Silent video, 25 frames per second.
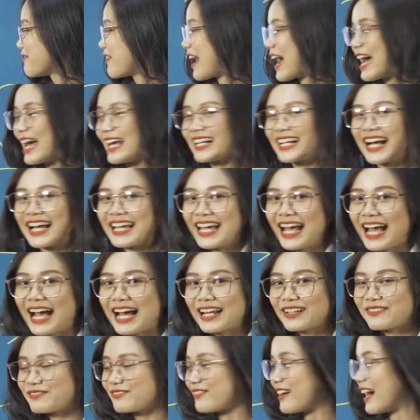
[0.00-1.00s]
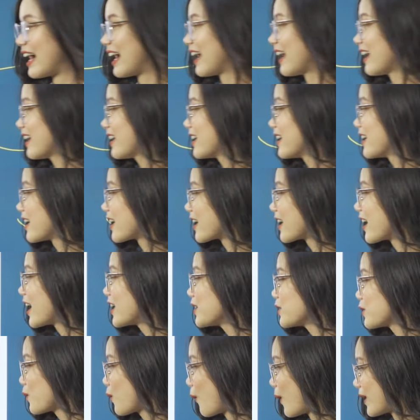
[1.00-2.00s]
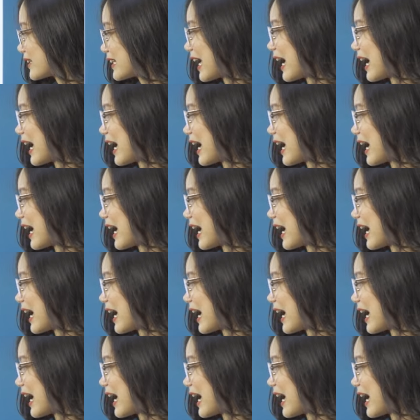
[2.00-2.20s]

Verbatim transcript: vài cái hạt và gân quả